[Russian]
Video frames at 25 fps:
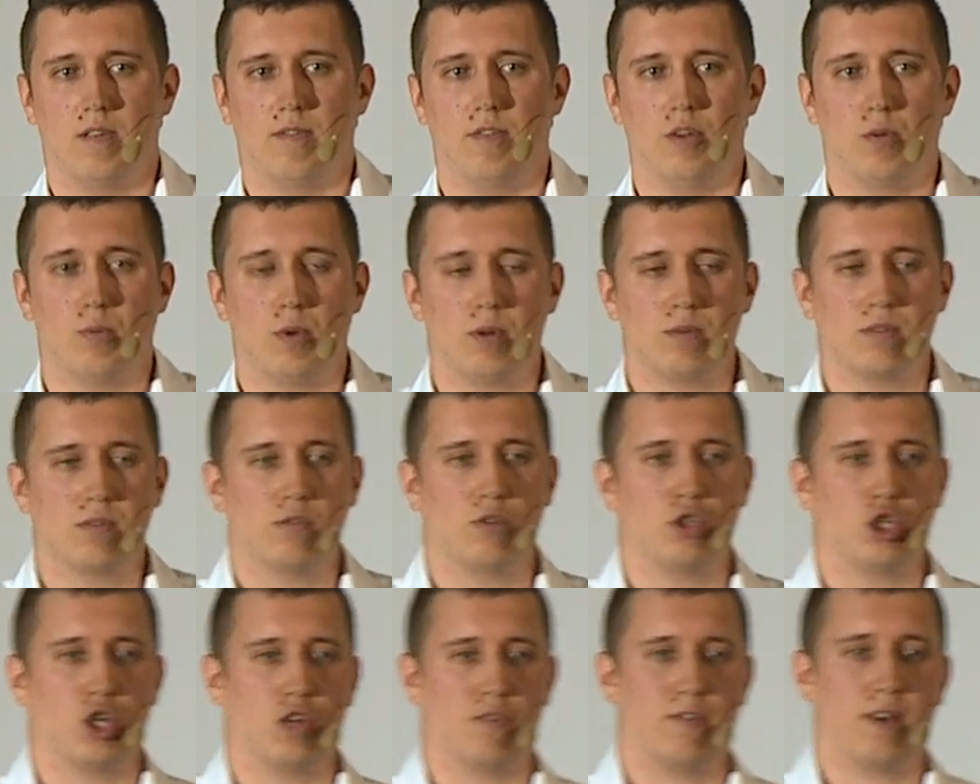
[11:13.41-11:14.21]
В любом
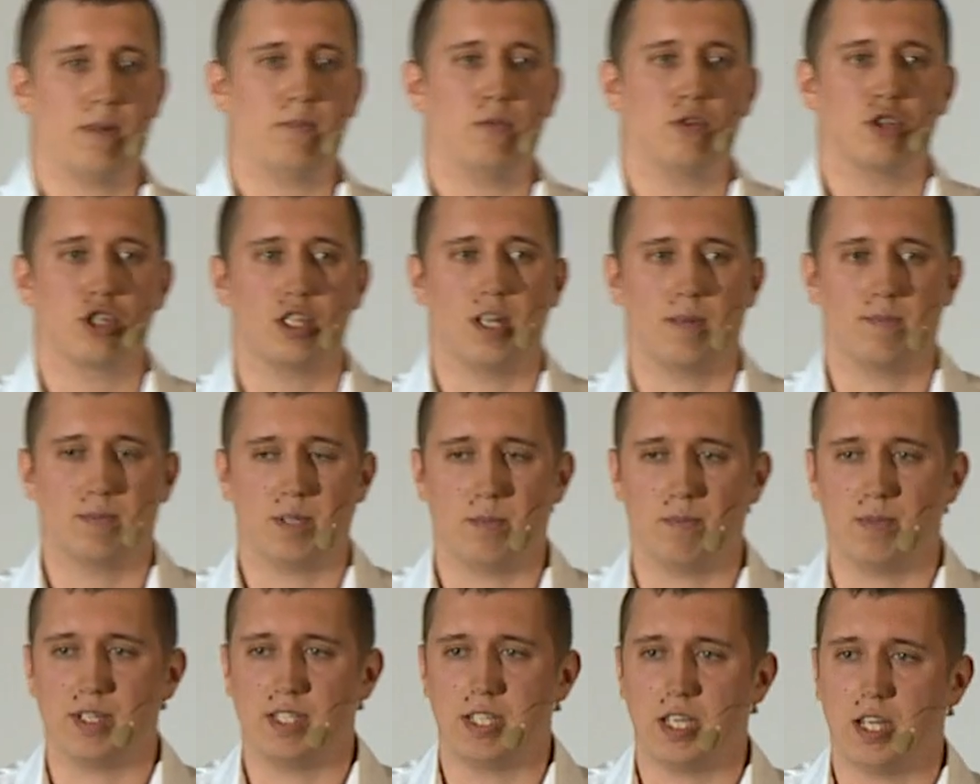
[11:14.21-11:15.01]
случае вам нужно
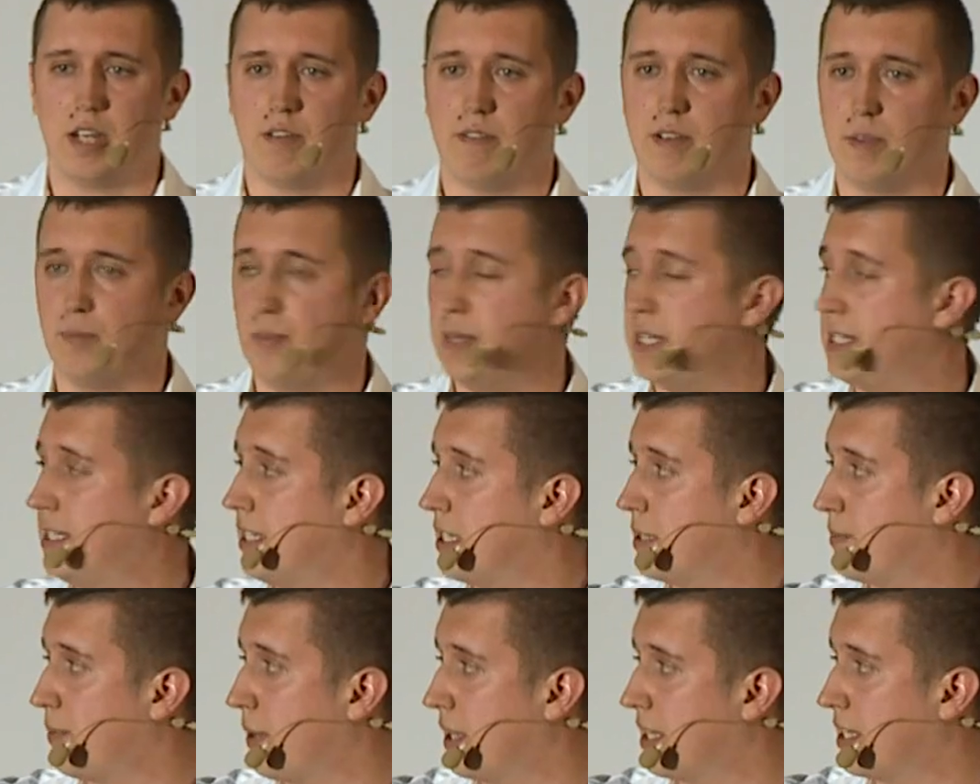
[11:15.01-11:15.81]
оптимизировать
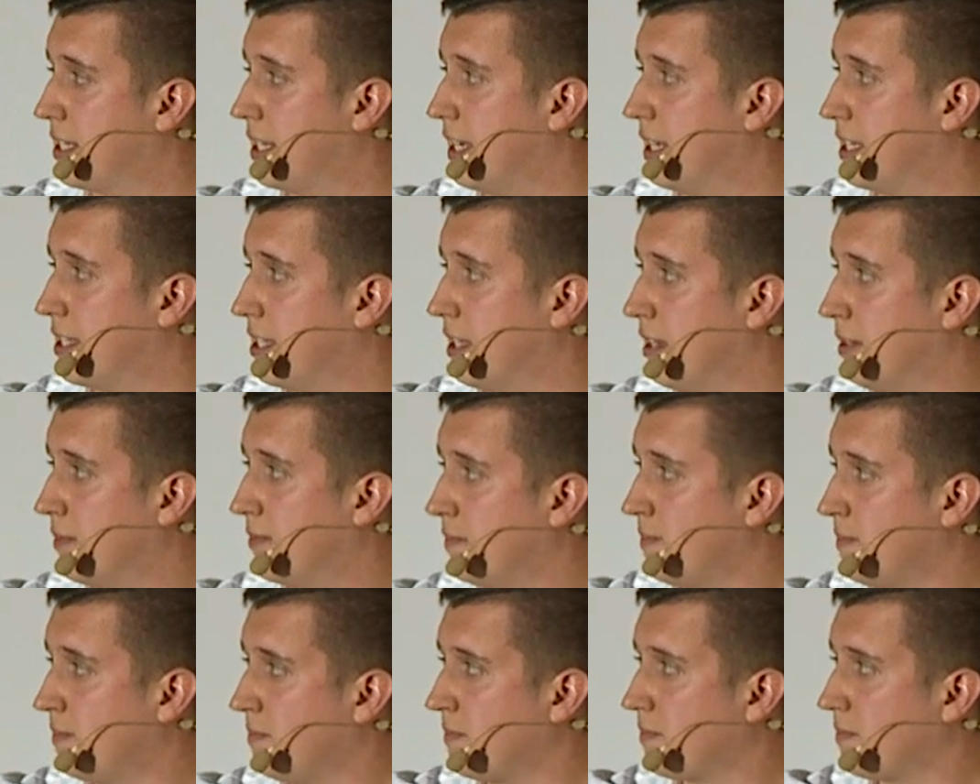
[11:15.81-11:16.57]
бизнес-процессы.